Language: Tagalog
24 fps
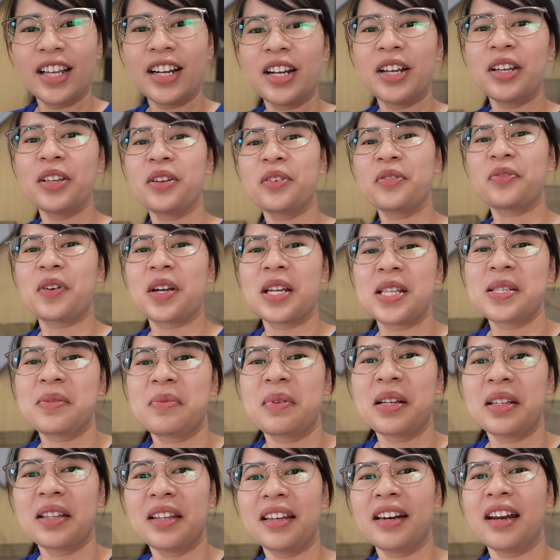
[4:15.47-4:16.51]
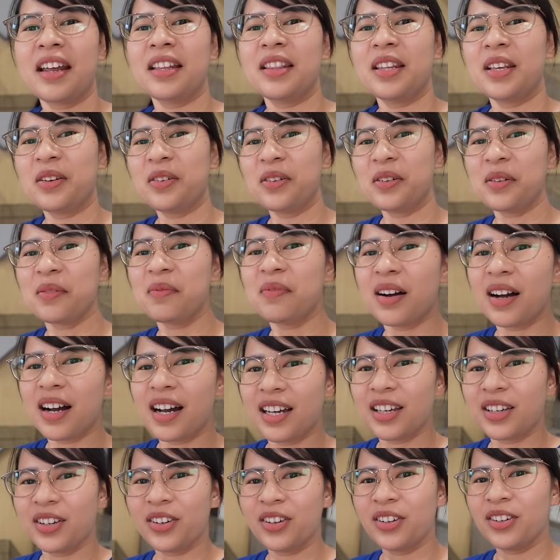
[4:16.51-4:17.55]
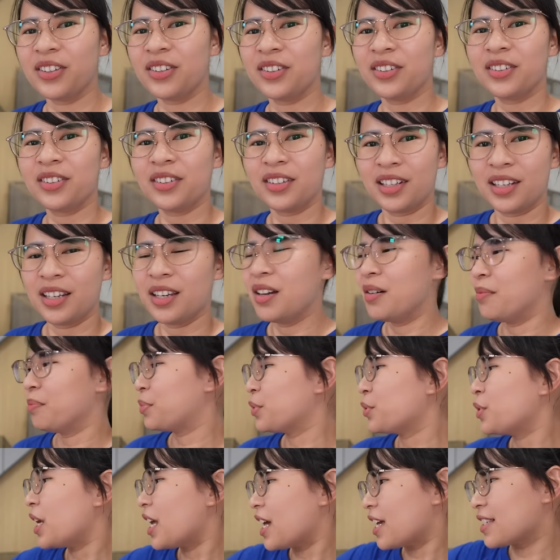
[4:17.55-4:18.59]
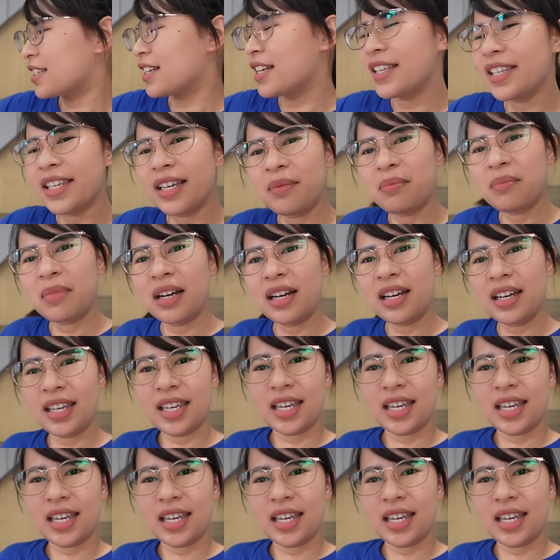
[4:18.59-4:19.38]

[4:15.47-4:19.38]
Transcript: Tignan nyo, friends, pag di-ready ko yung mga yon, pulasan niyang mga